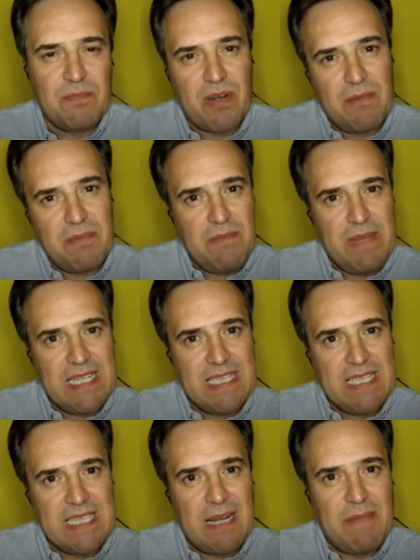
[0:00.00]

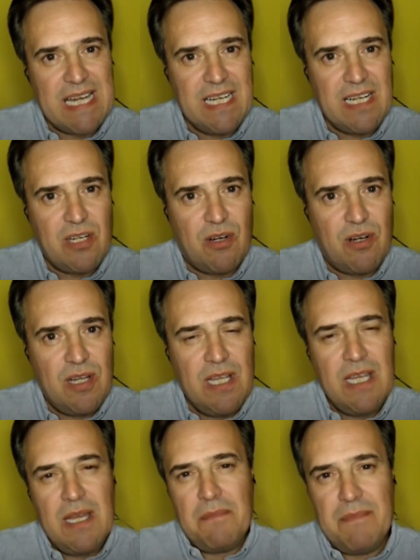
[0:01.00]
Probabilmente la macchina no,
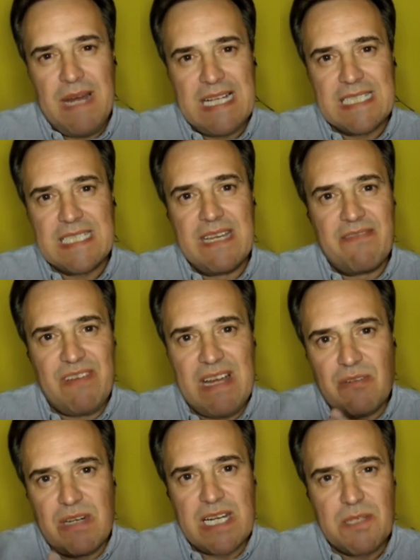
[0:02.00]
ma se
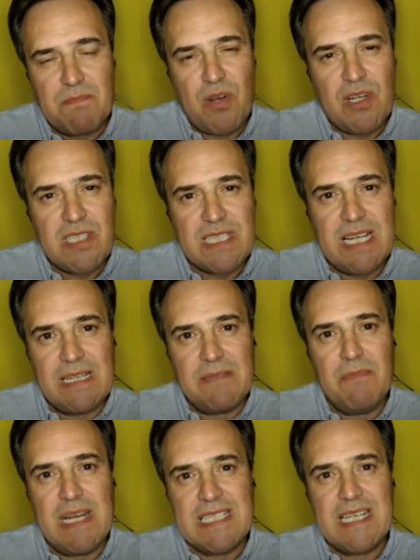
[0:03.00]
fa una risposta
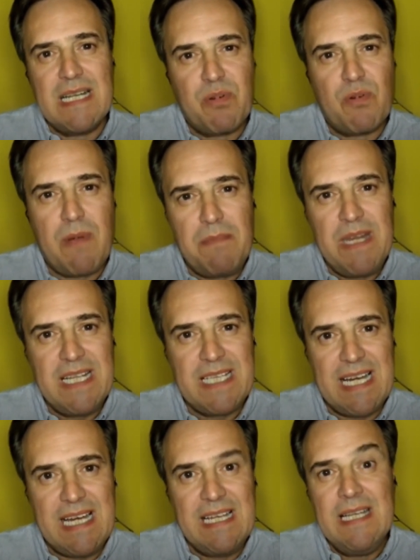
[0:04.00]
in base alle
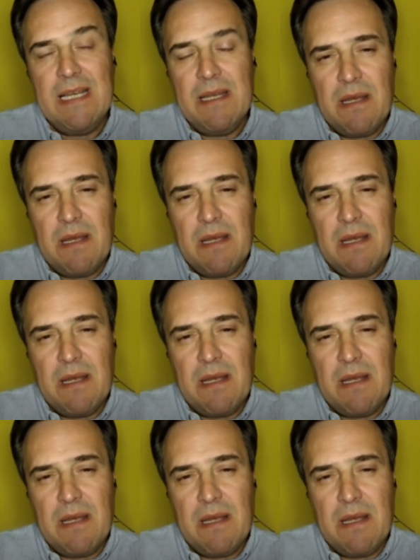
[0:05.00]
probabilità